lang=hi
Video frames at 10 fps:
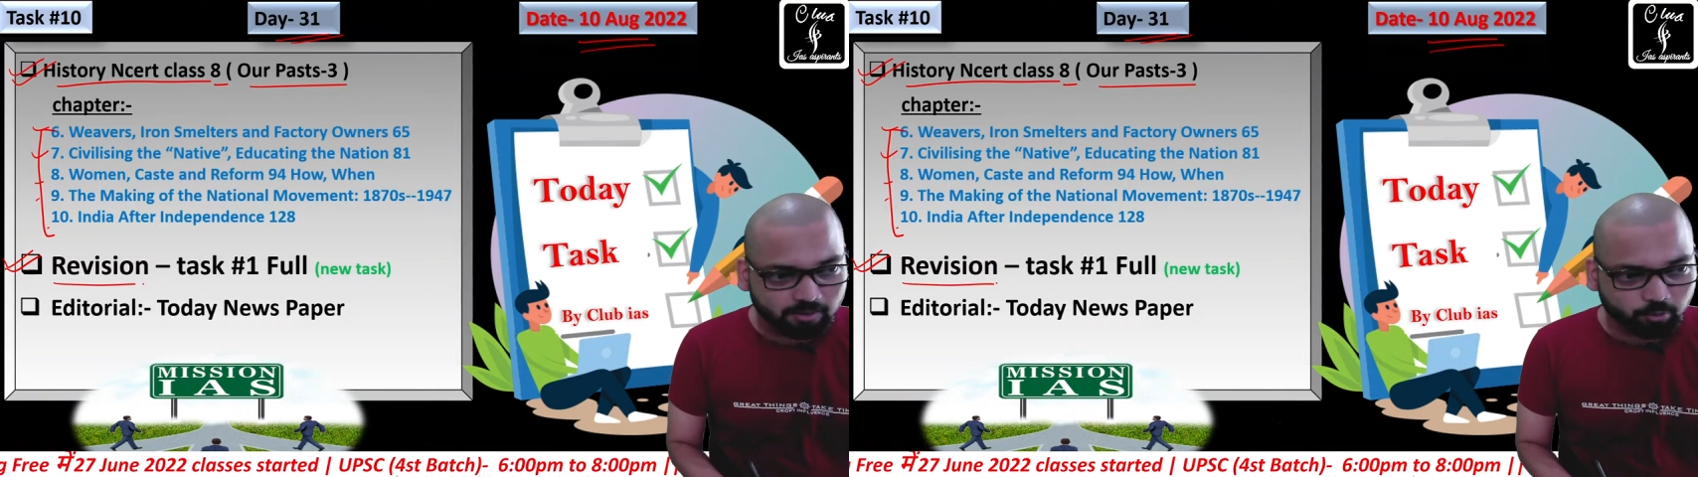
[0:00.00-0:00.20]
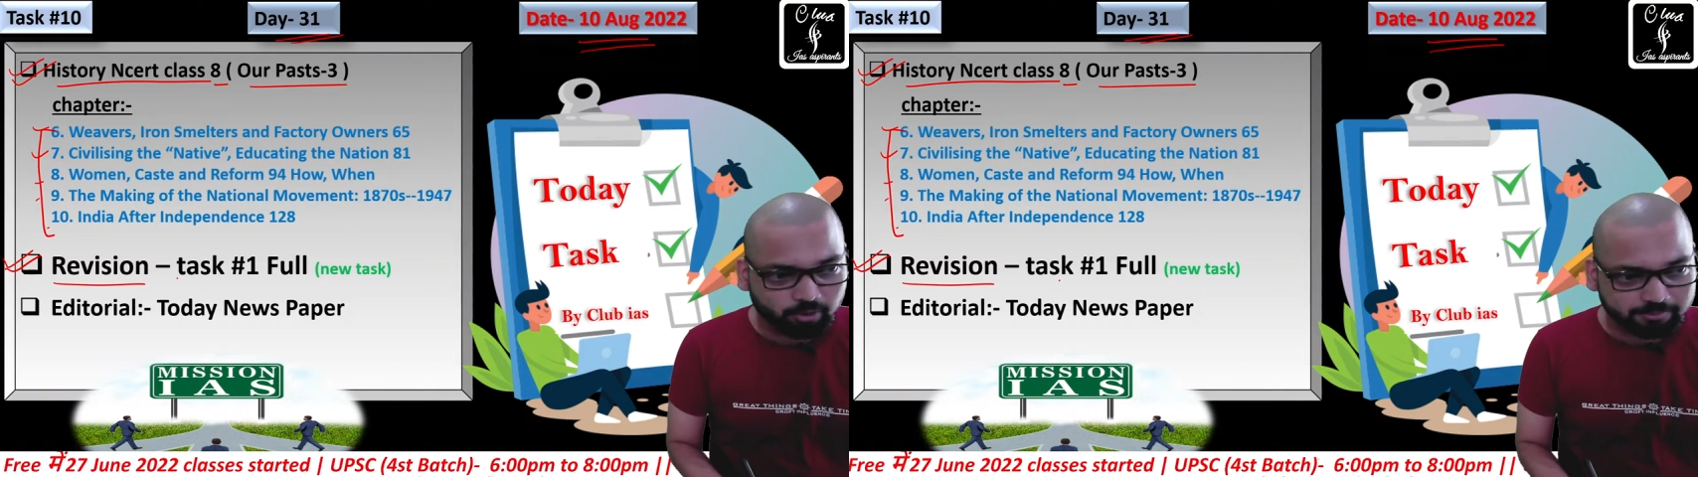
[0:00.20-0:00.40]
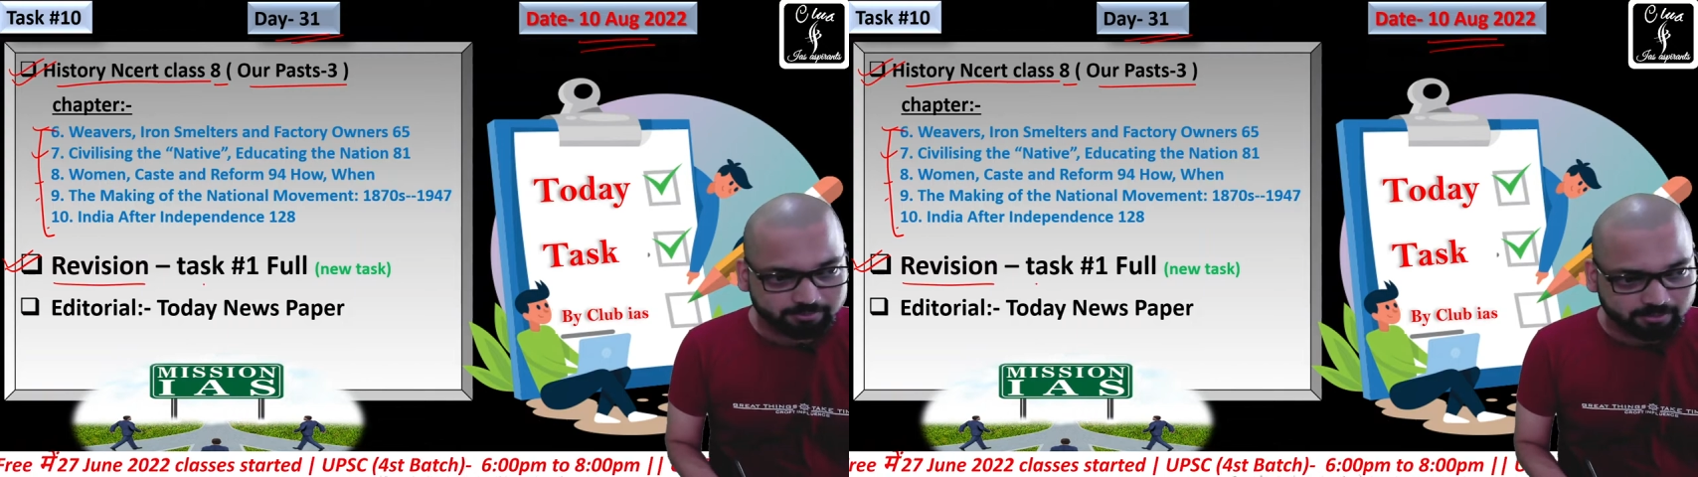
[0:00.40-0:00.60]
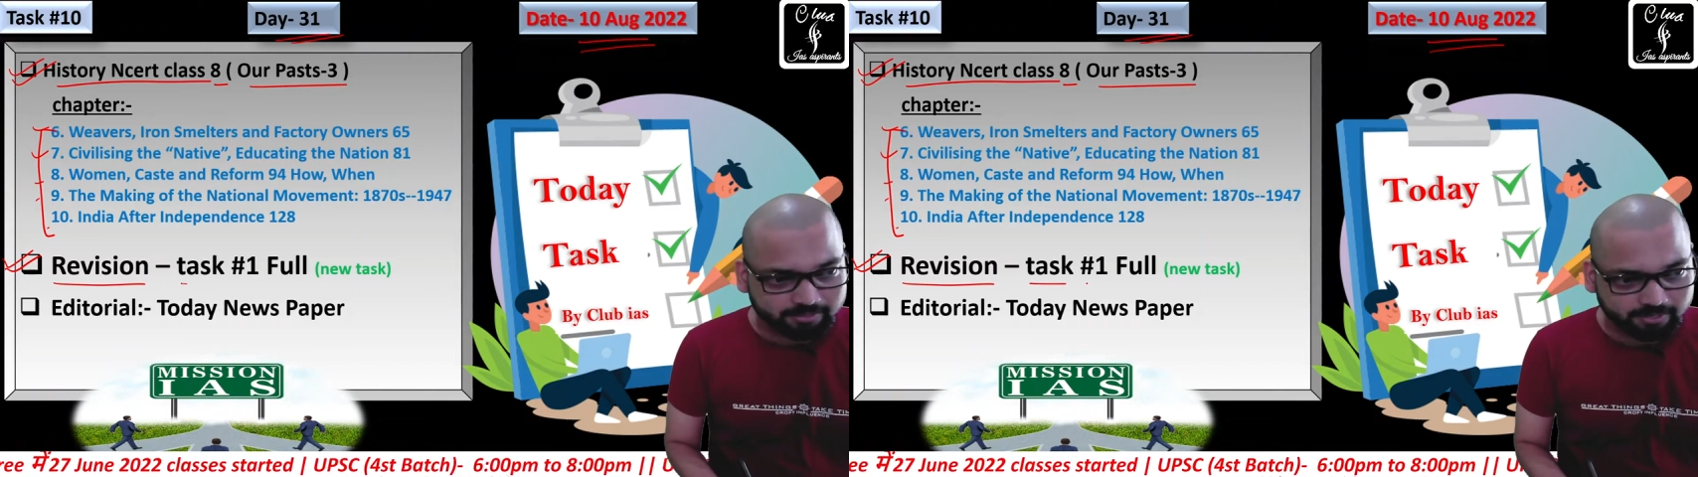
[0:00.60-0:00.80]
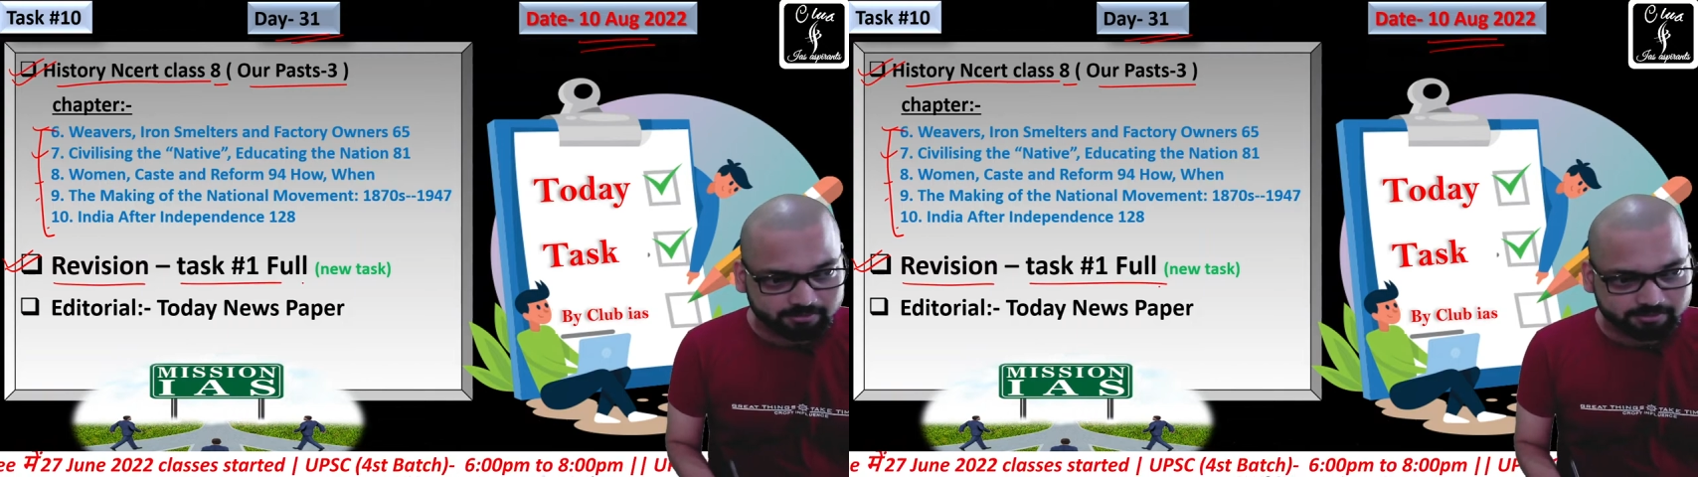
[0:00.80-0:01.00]
वो रिविजन
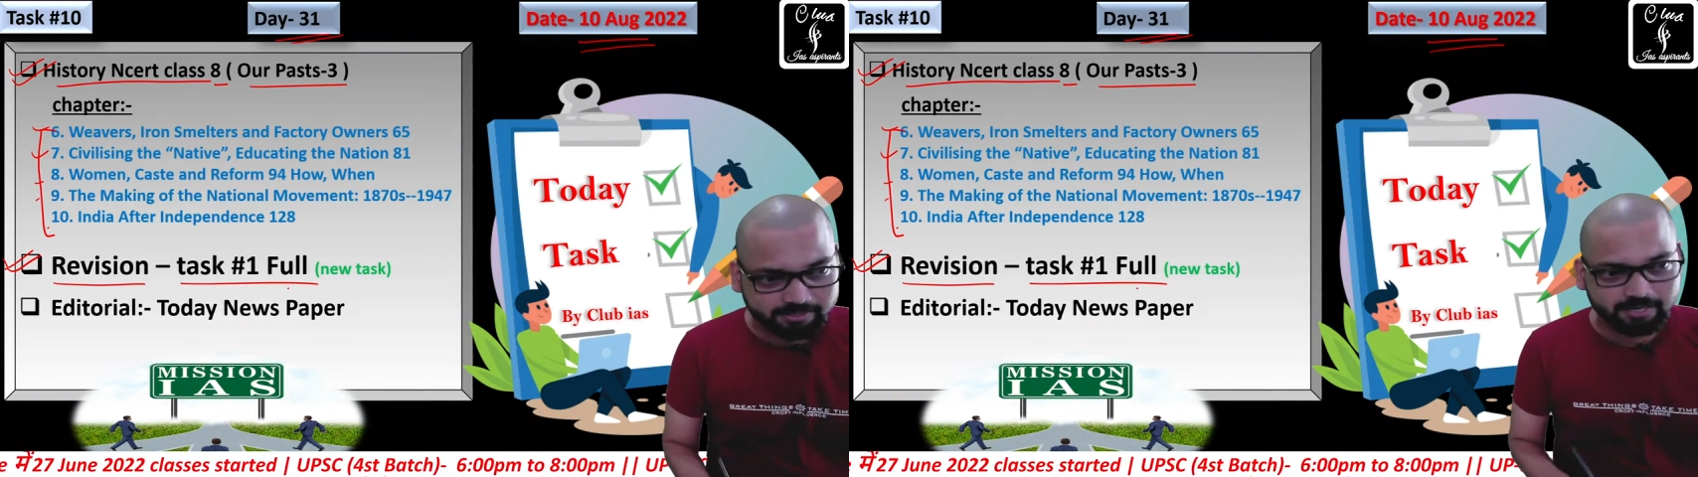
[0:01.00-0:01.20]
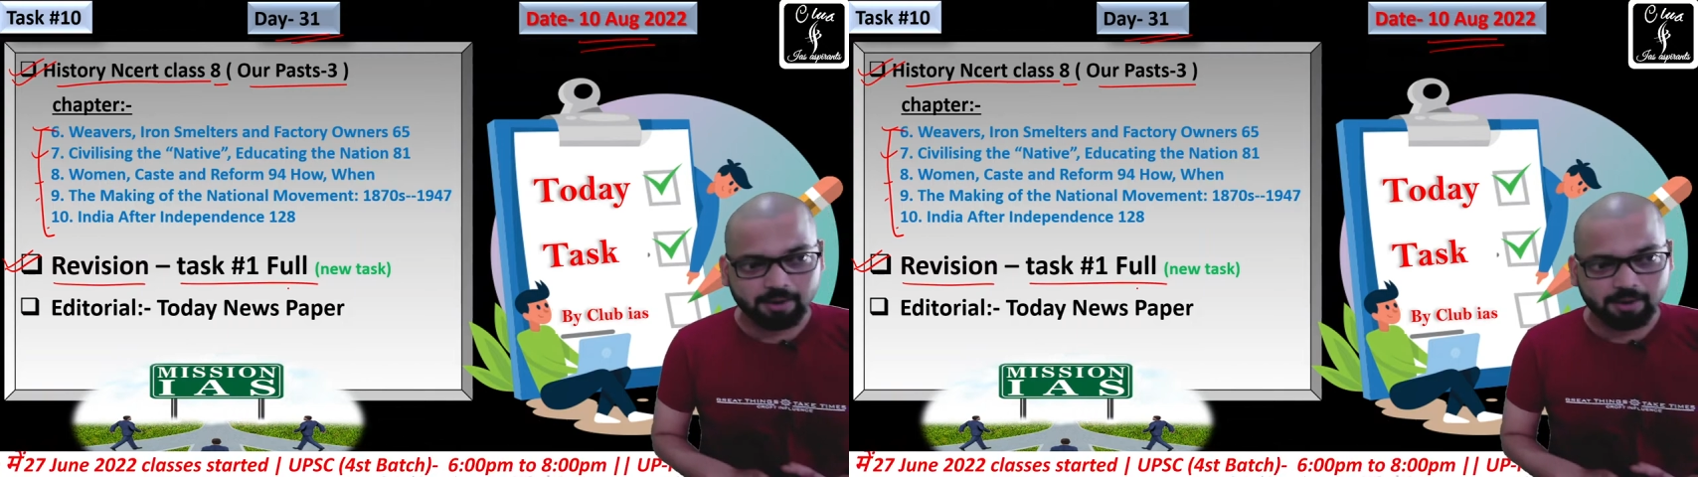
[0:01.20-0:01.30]
टास्क देखिए